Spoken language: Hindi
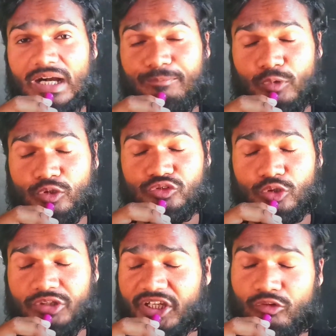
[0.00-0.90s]
आपको
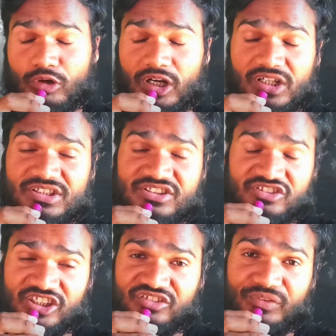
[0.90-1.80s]
जो दिखाऊंगा
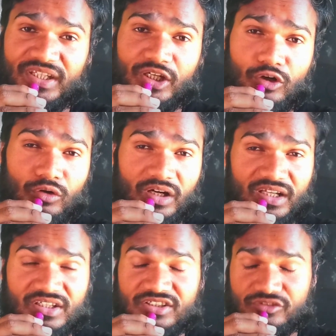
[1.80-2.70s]
सच में
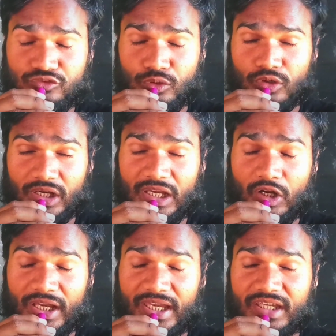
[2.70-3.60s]
दिखाऊंगा जो
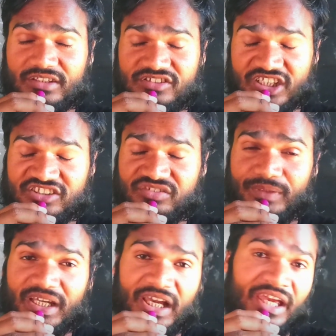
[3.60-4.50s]
कहेंगे सच
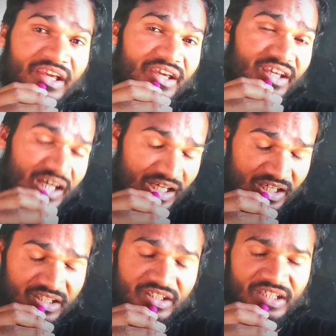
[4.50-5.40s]
में कहेंगे
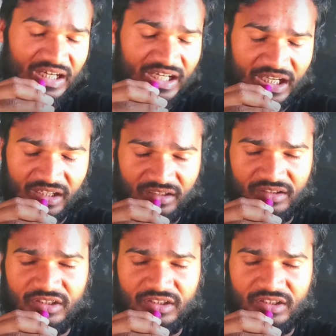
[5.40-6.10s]
हाँ अगर